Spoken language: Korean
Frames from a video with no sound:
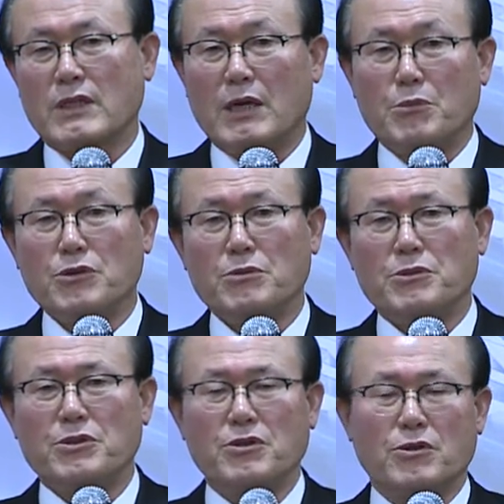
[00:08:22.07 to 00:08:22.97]

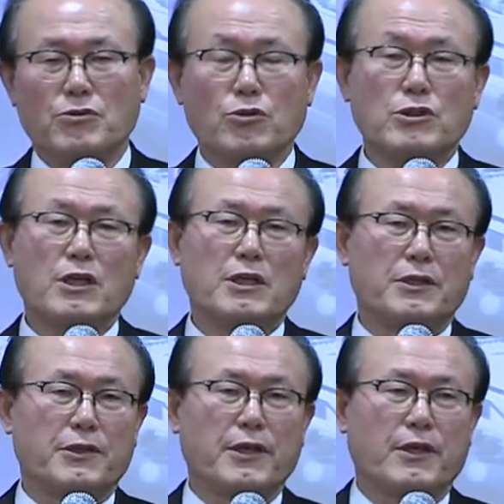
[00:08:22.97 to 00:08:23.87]
아버님이요
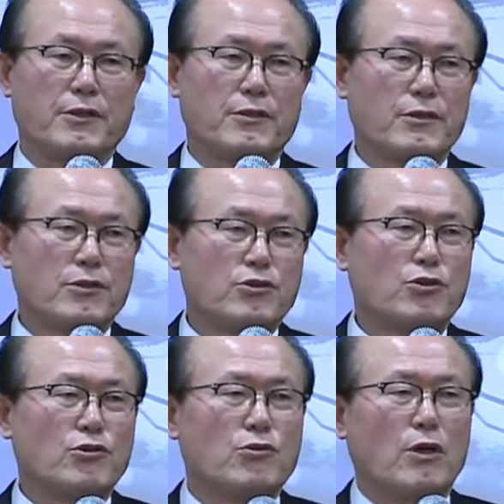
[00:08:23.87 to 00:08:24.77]
초창기 때
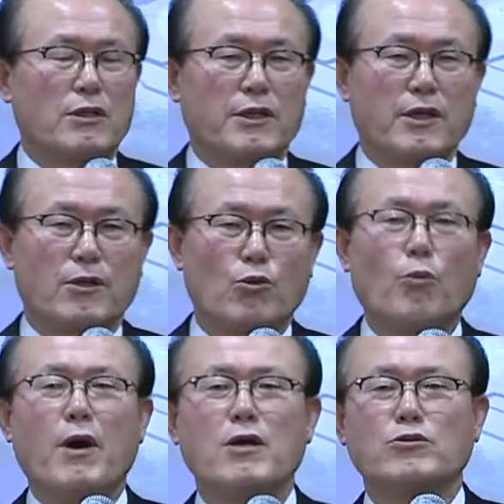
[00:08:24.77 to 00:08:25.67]
전도할 때
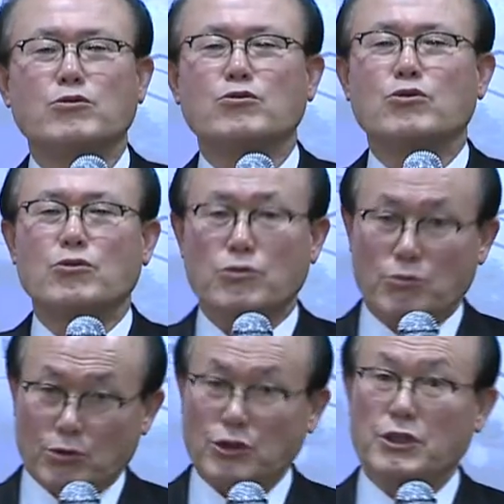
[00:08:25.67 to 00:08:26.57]

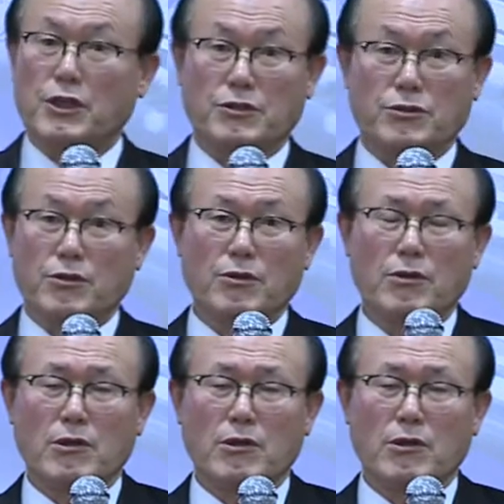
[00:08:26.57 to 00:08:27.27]
노방전도부터 시작했어요.